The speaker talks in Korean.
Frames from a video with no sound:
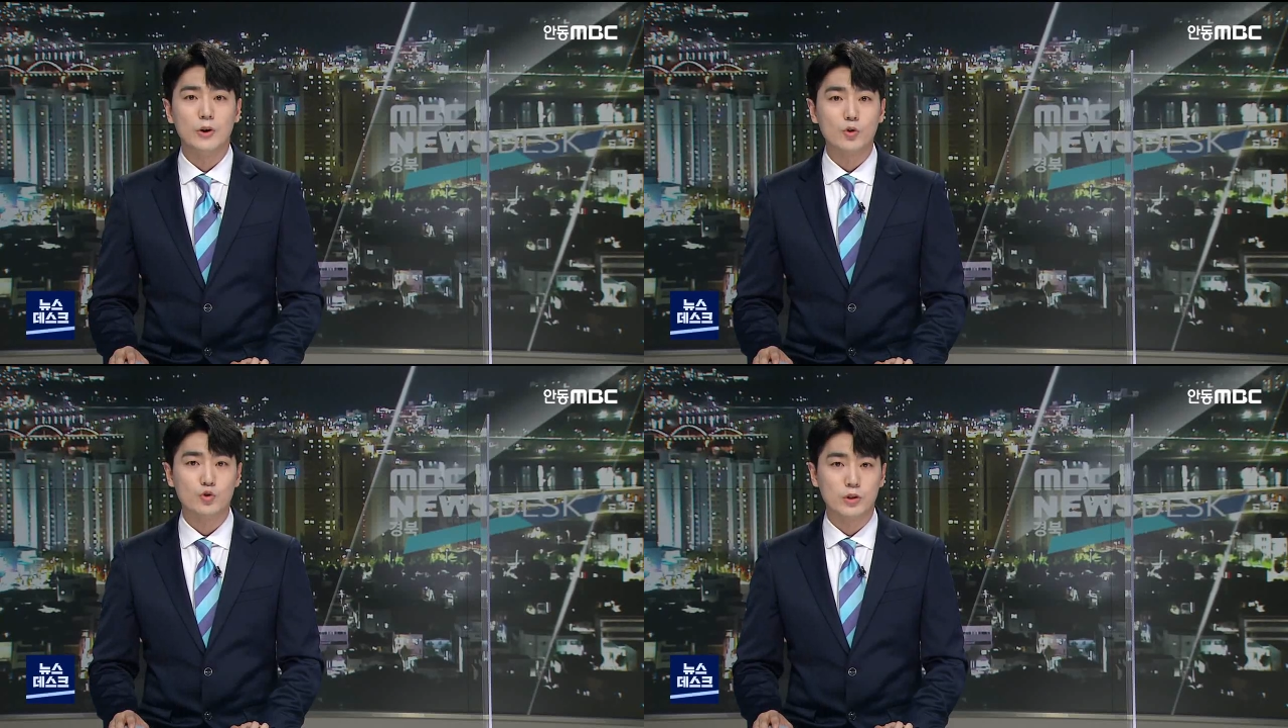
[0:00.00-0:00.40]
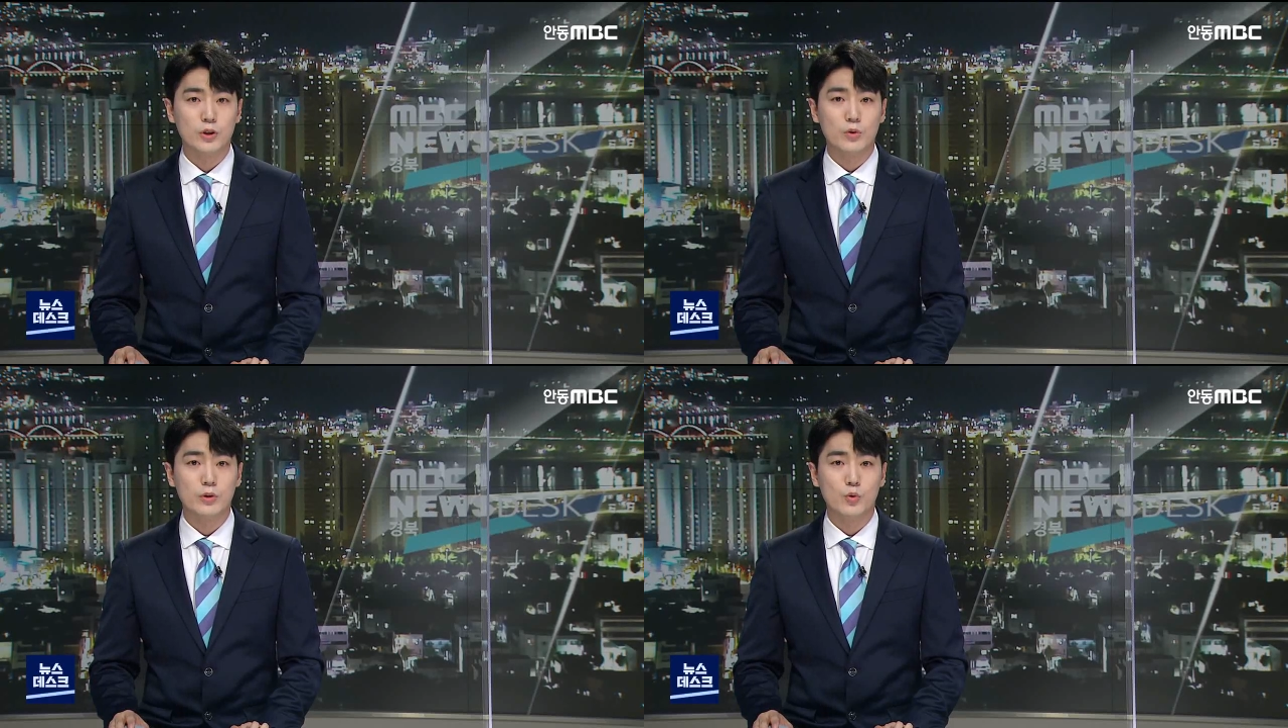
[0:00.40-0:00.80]
영주
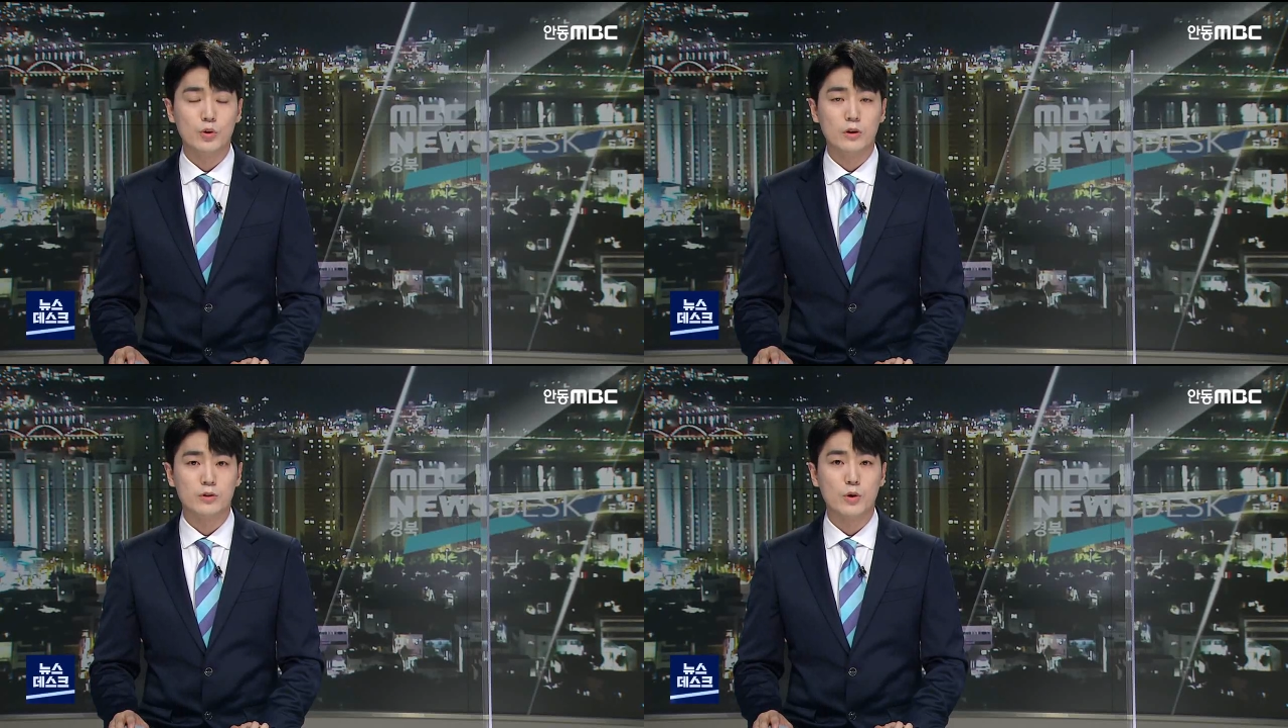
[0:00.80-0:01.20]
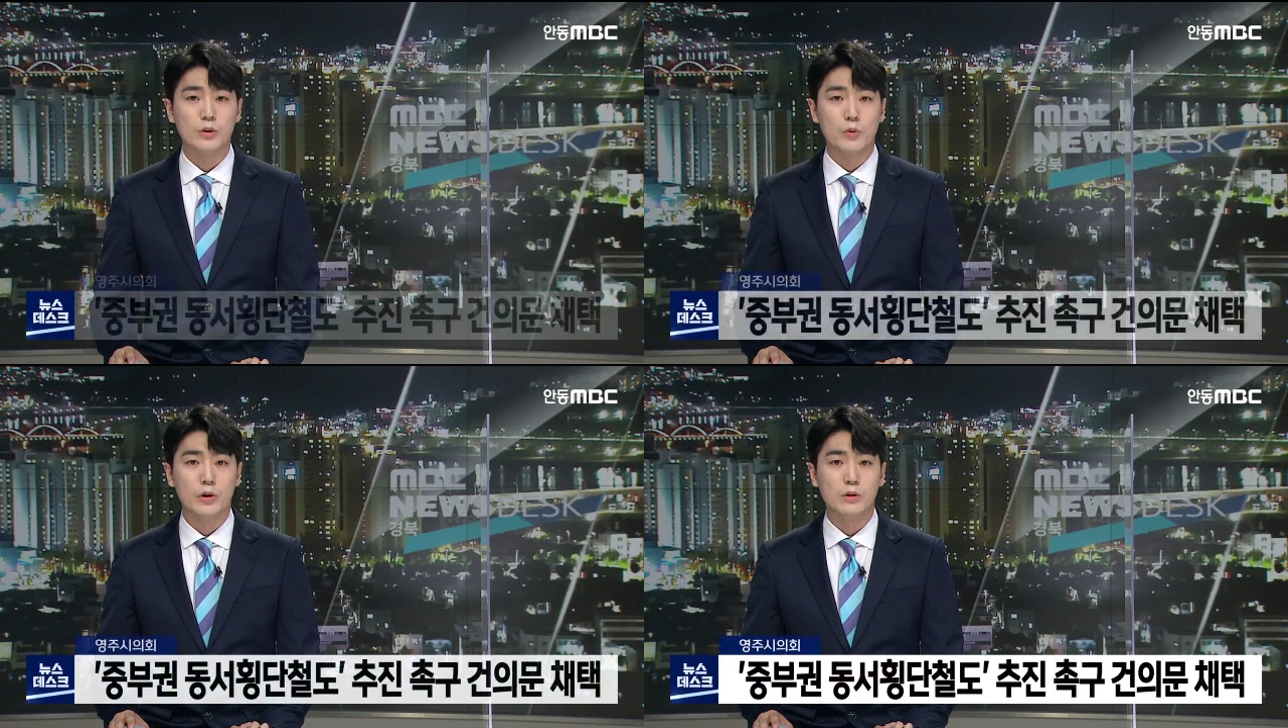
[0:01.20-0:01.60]
시의회는 오늘
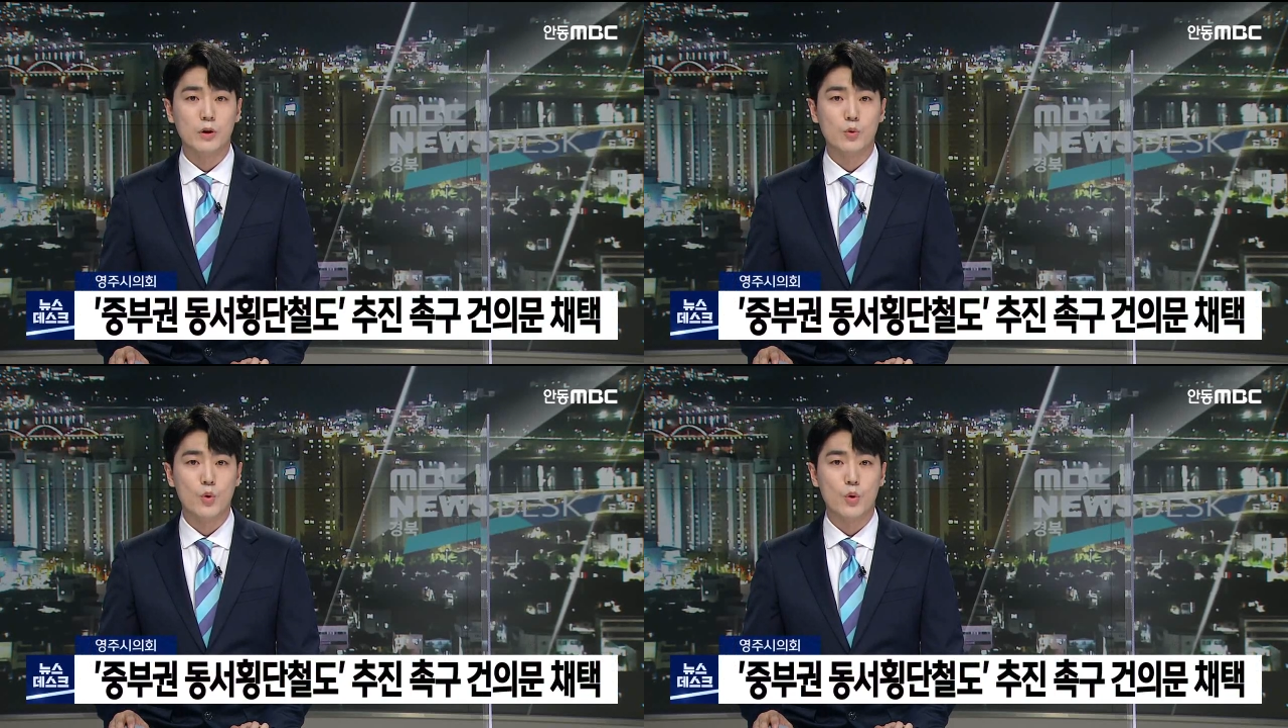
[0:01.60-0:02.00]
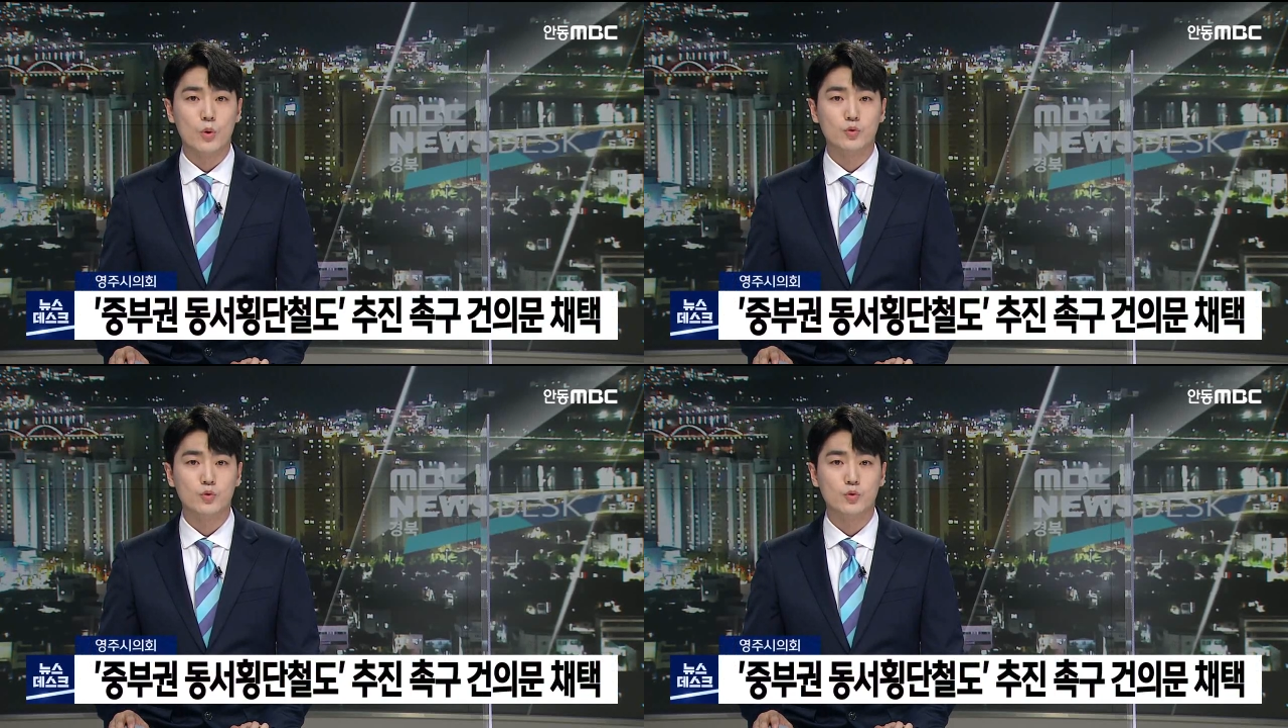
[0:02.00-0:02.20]
정례회를 열고